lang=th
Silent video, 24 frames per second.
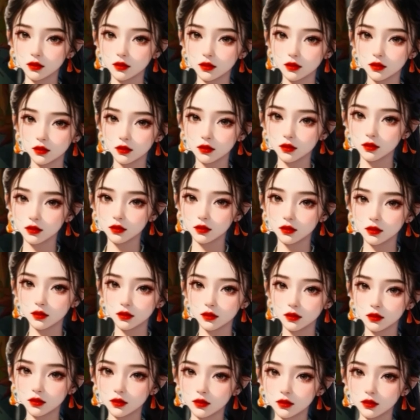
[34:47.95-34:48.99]
เป็นหน้าพวกเขา
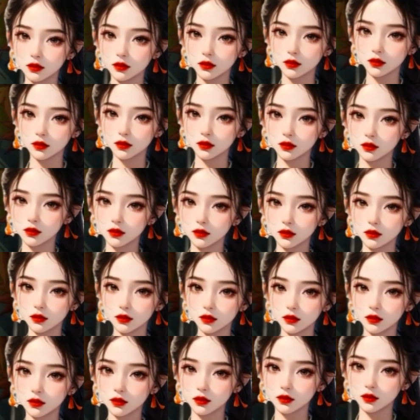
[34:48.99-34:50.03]
เต็มไปด้วยความสับส
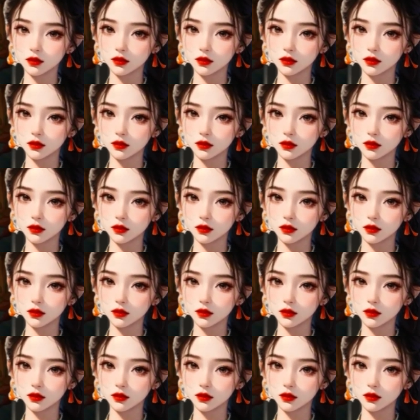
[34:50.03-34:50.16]
น